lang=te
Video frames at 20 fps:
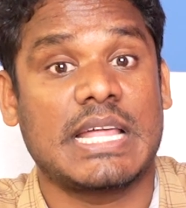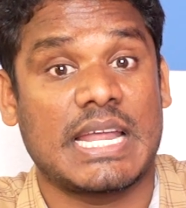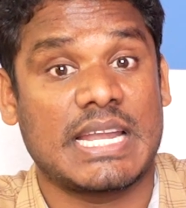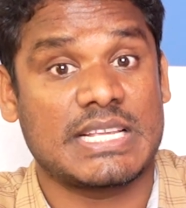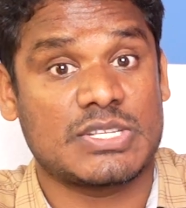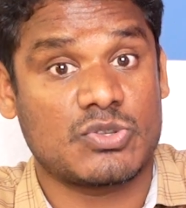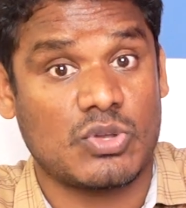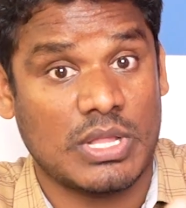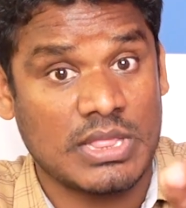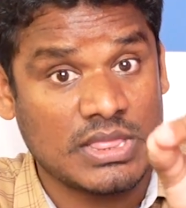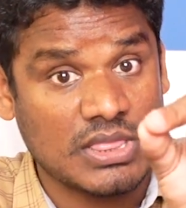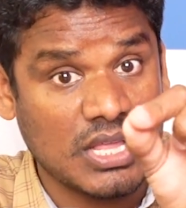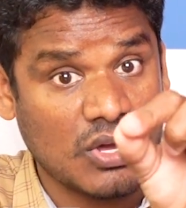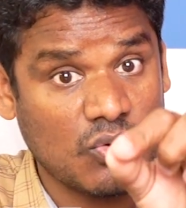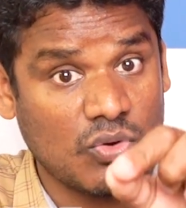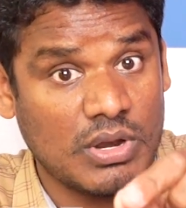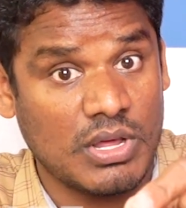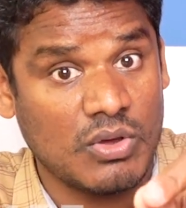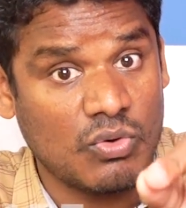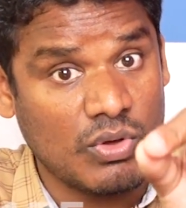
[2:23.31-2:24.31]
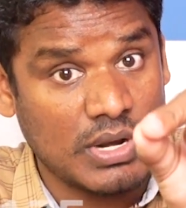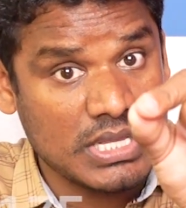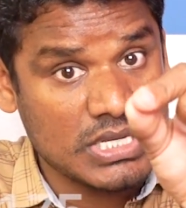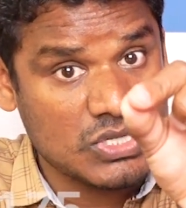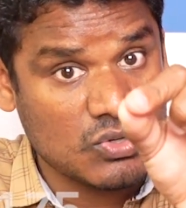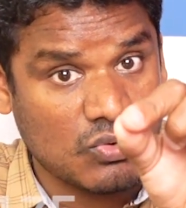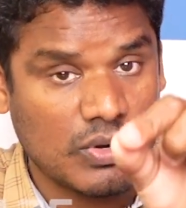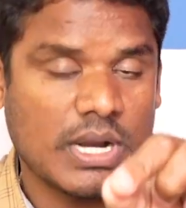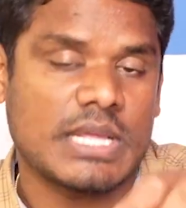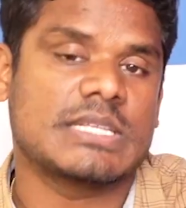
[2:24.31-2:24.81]
తన సొంత కులం
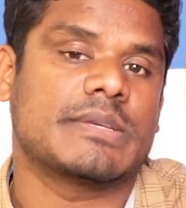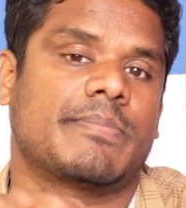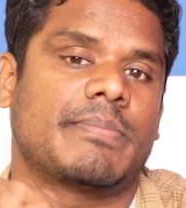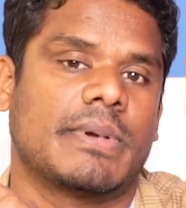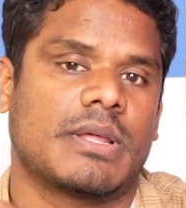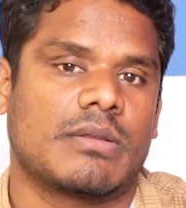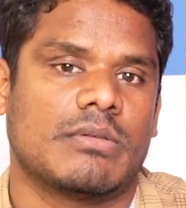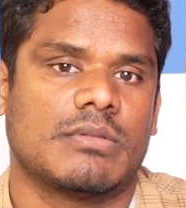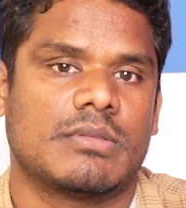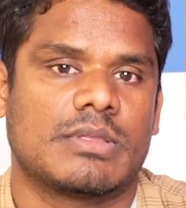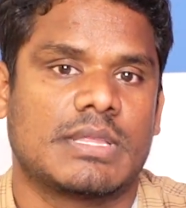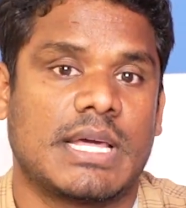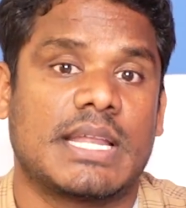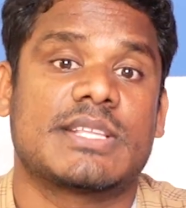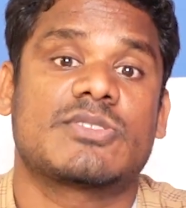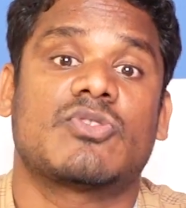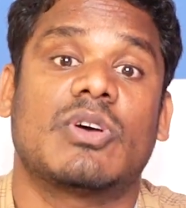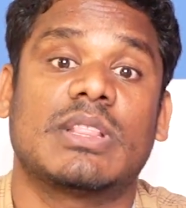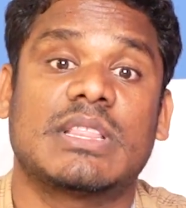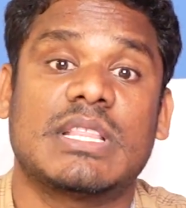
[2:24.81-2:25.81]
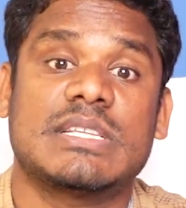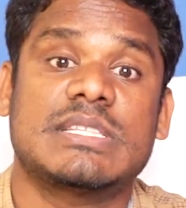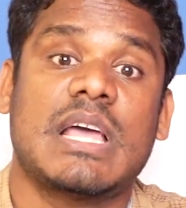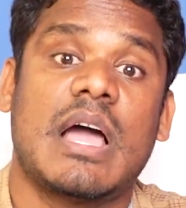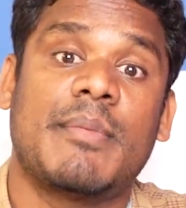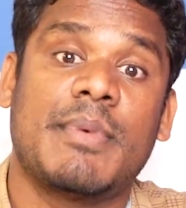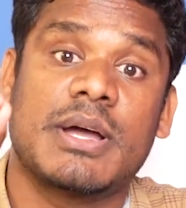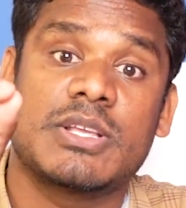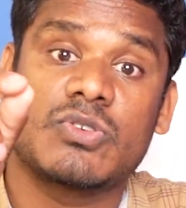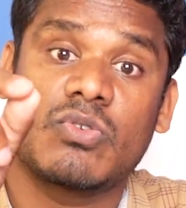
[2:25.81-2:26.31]
గురించి కూడా చెప్పారు తన సొంత
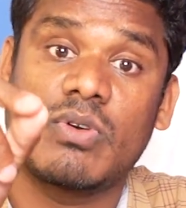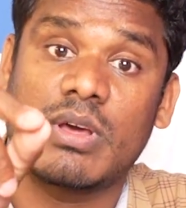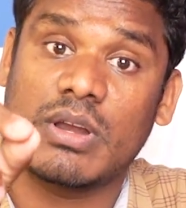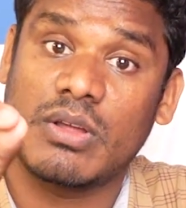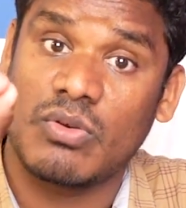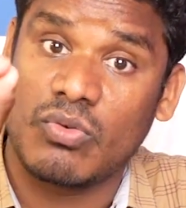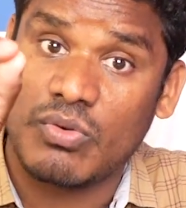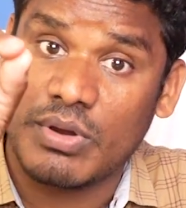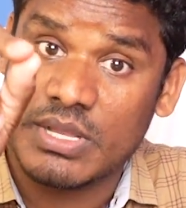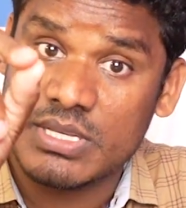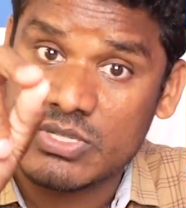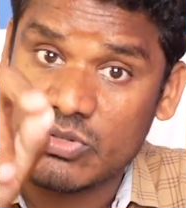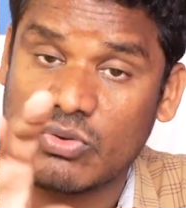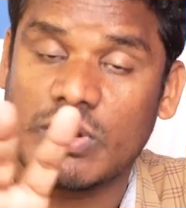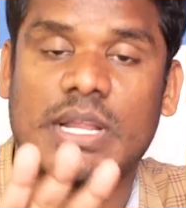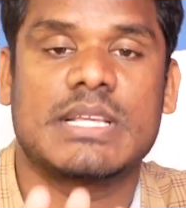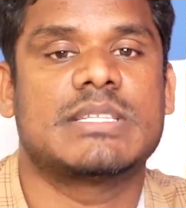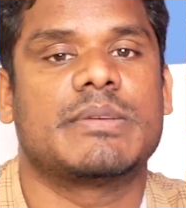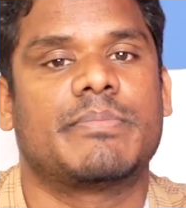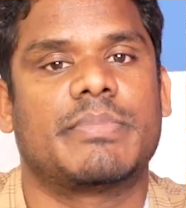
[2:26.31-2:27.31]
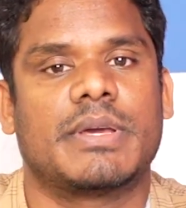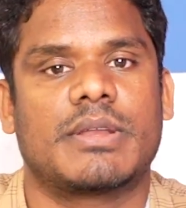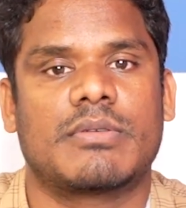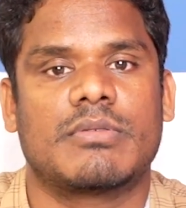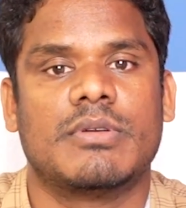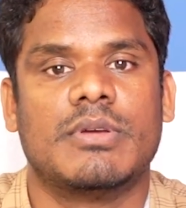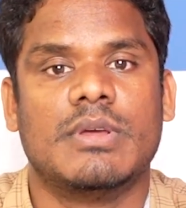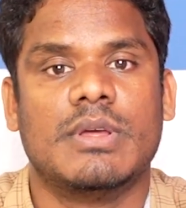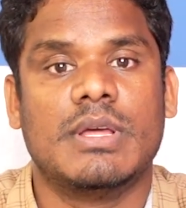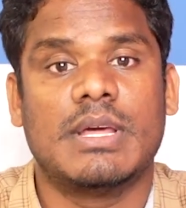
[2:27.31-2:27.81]
సామాజిక వర్గం గురించి కూడా చెప్పారు
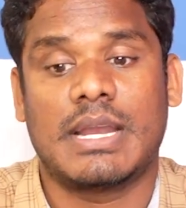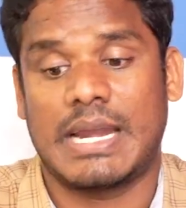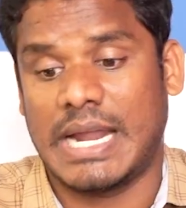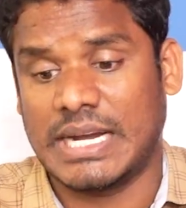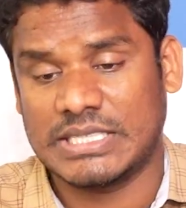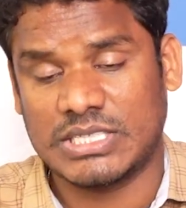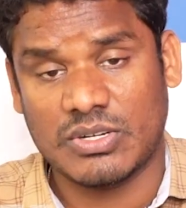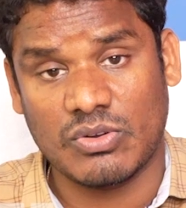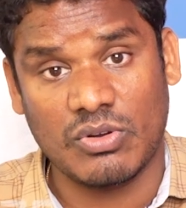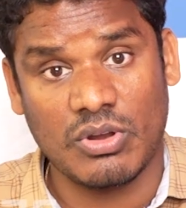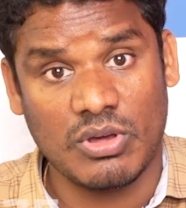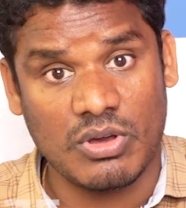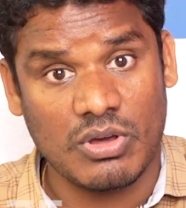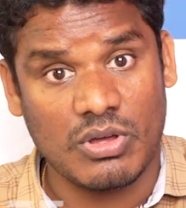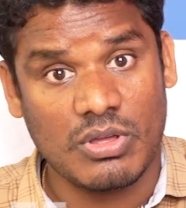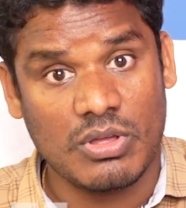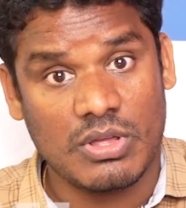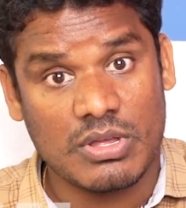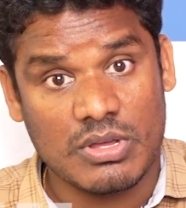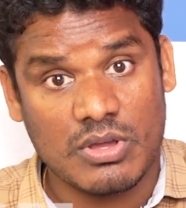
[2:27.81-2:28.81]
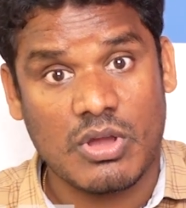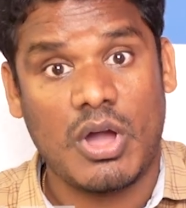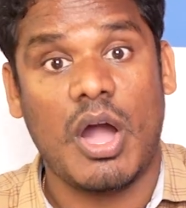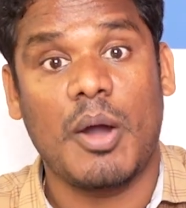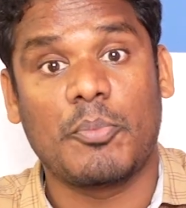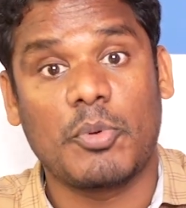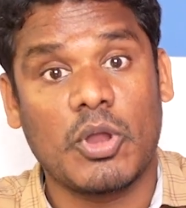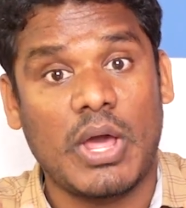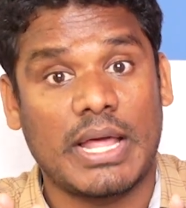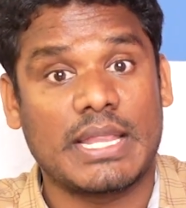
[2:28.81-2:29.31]
రాష్ట్రంలో
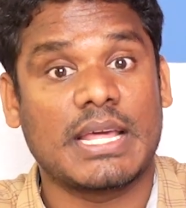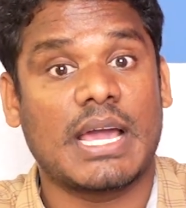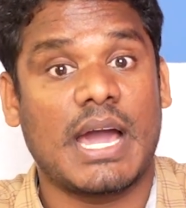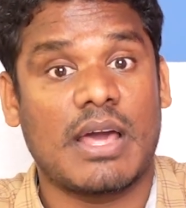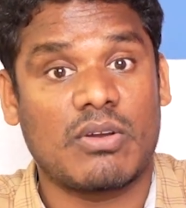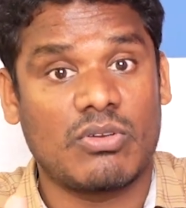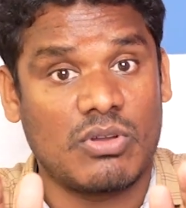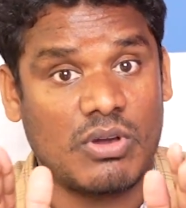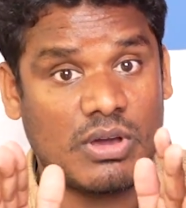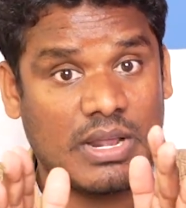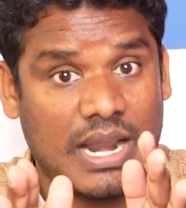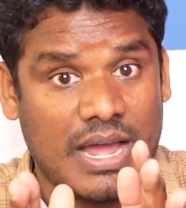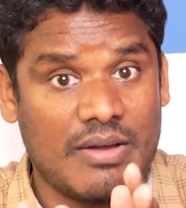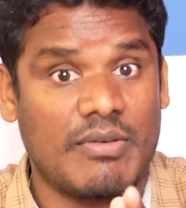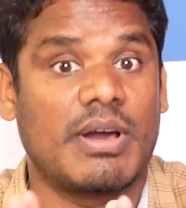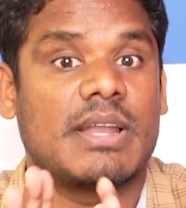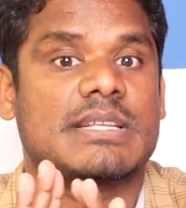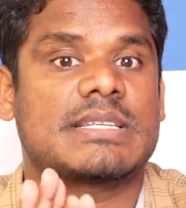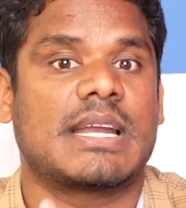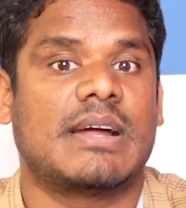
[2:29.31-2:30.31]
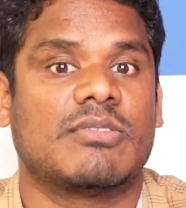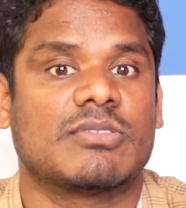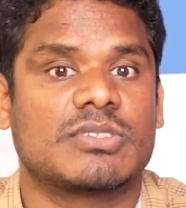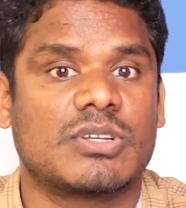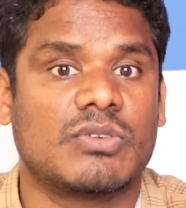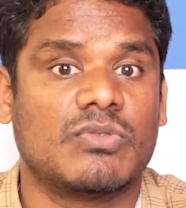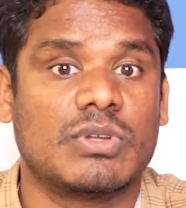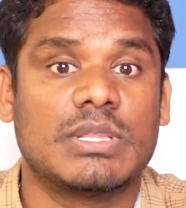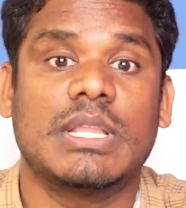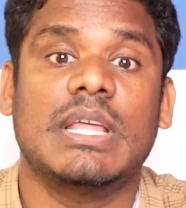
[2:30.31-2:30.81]
కాపులు అధికారంలోకి రావాల్సిన
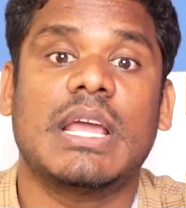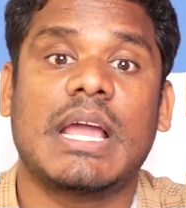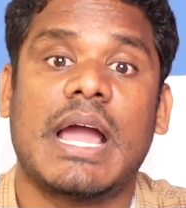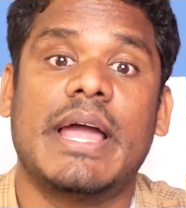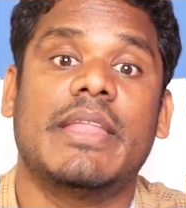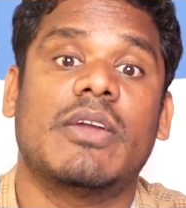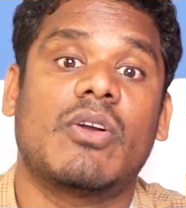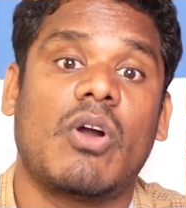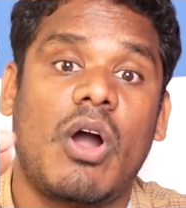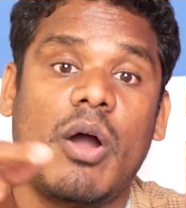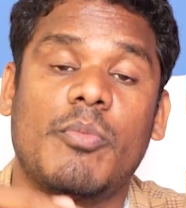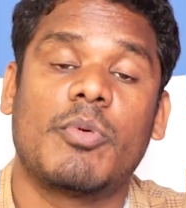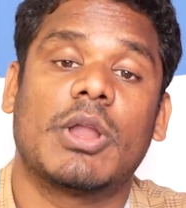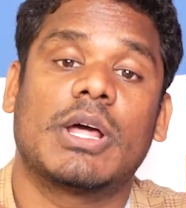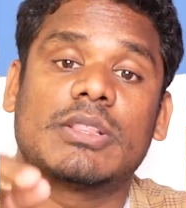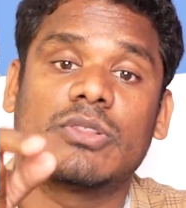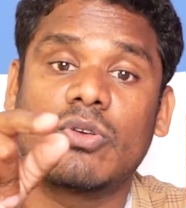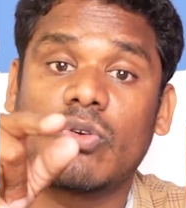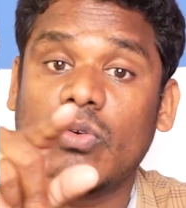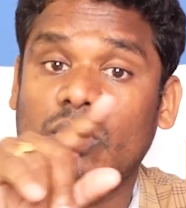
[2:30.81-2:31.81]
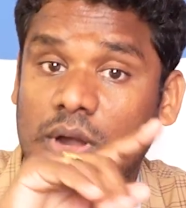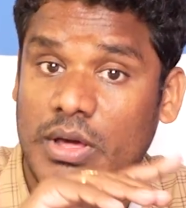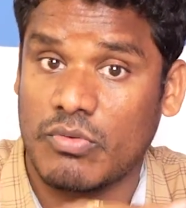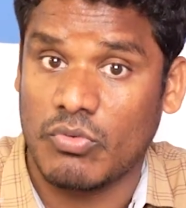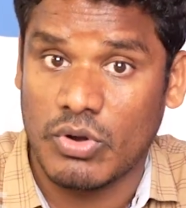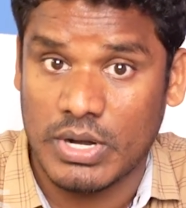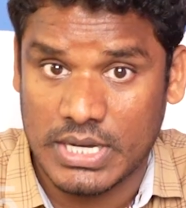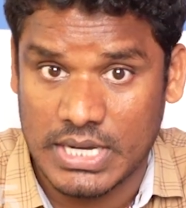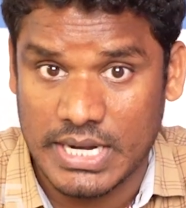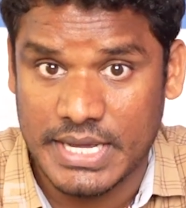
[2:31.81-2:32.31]
అవసరం ఉంది కానీ కాపులు అందరూ కూడా
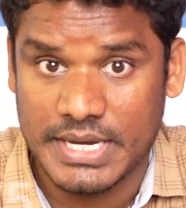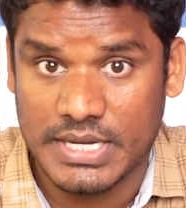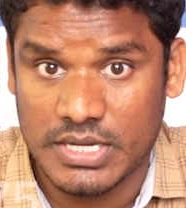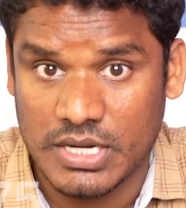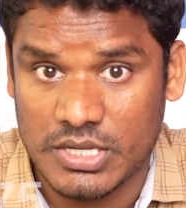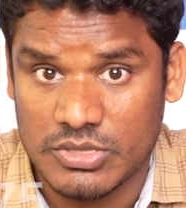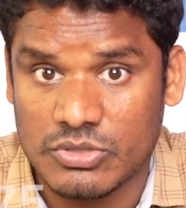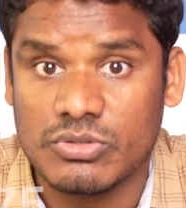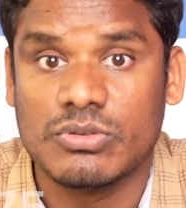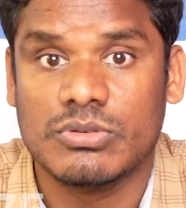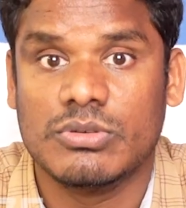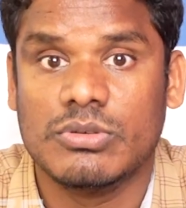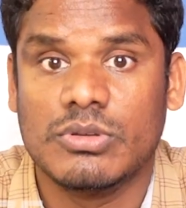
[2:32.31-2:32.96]
ఓట్లు వేయట్లేదు